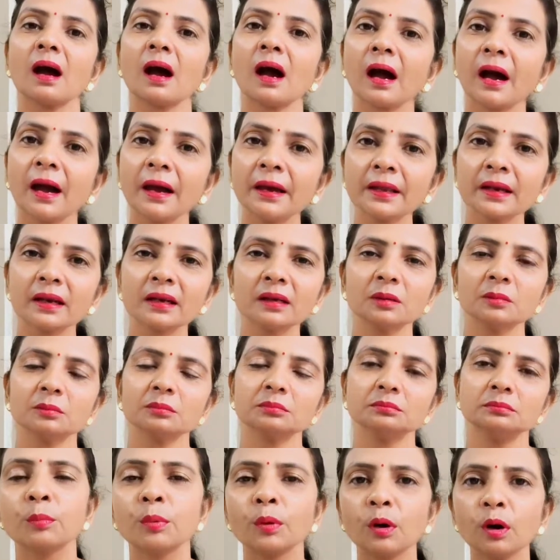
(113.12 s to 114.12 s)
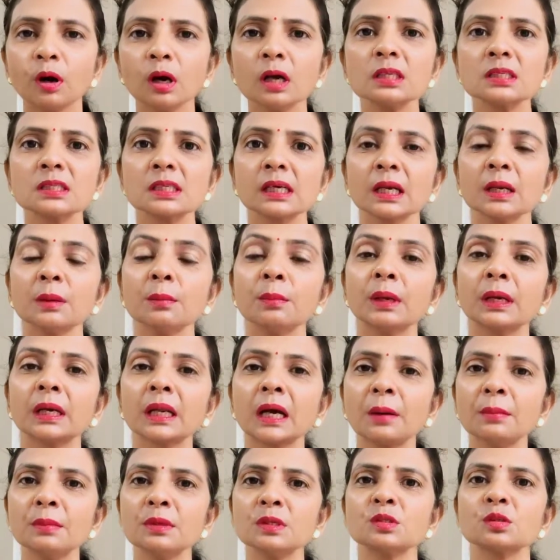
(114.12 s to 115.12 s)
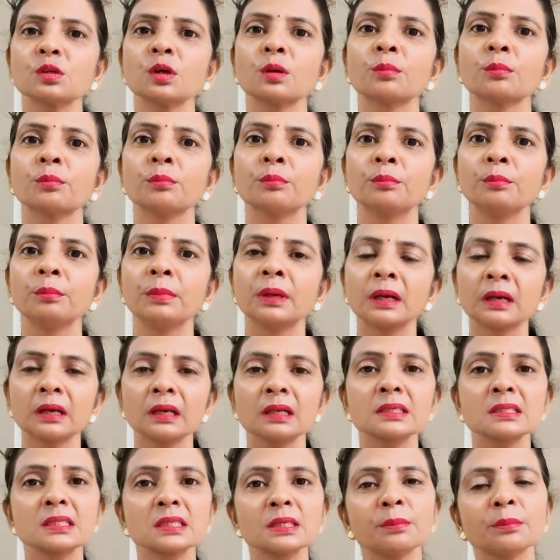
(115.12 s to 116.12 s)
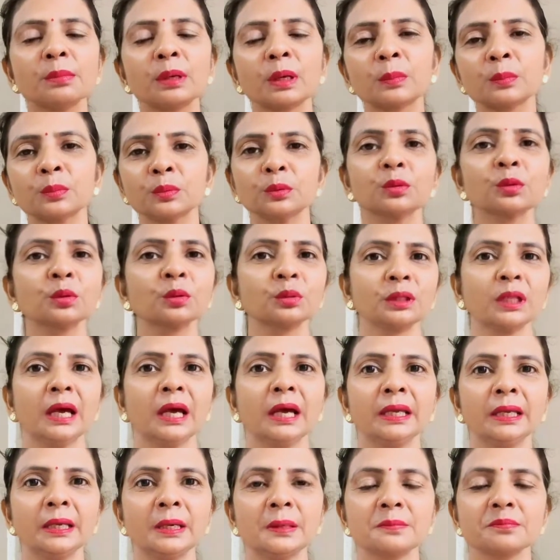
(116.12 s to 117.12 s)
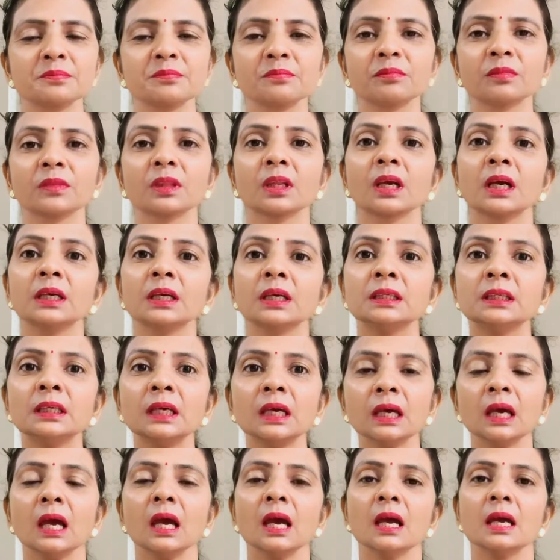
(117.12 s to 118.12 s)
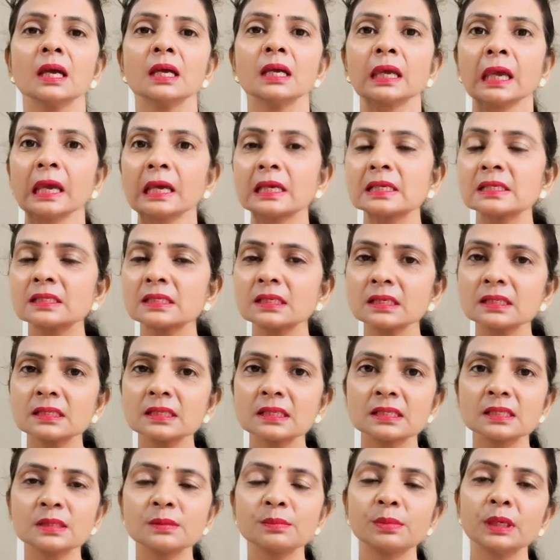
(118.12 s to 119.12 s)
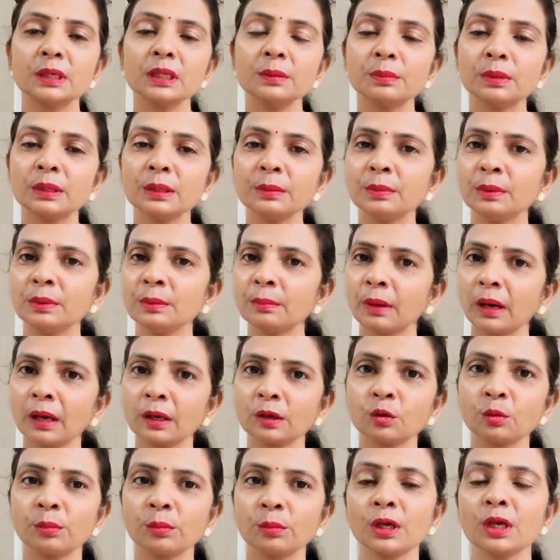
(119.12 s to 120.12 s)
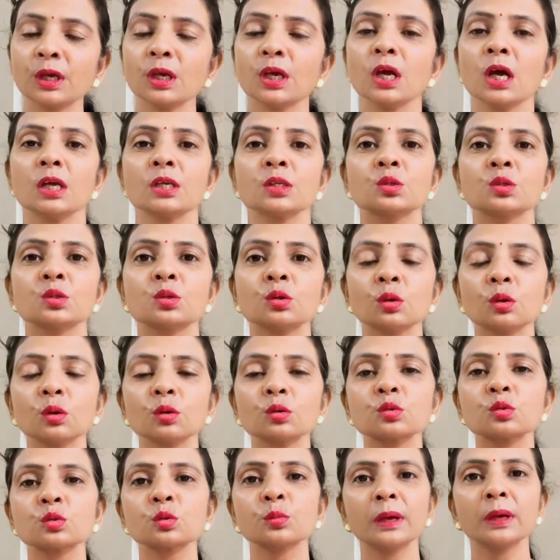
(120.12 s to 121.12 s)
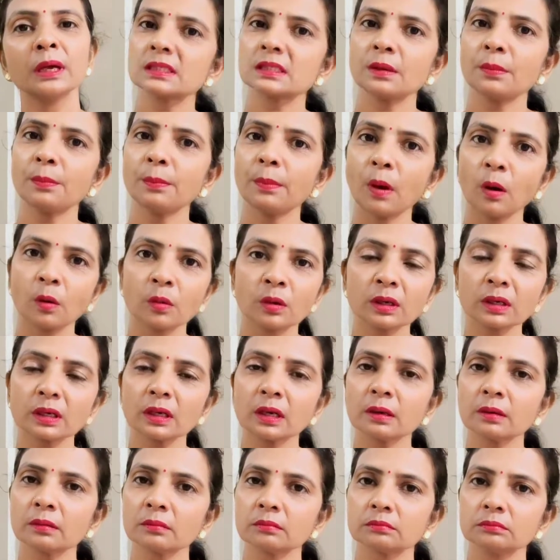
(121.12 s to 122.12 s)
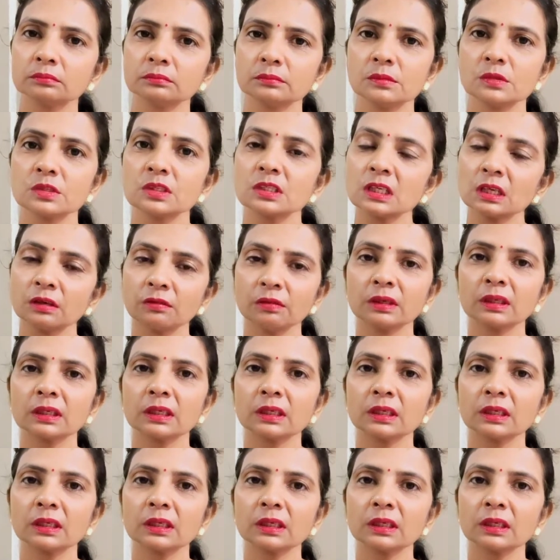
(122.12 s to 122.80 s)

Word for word: आयरन बहुत सारे विटामिन और मिनरल से भरपूर होता है ये ये कैंसर जैसी बड़ी बड़ी बीमारियों में जो लोग सुबह इस पाउडर का सेवन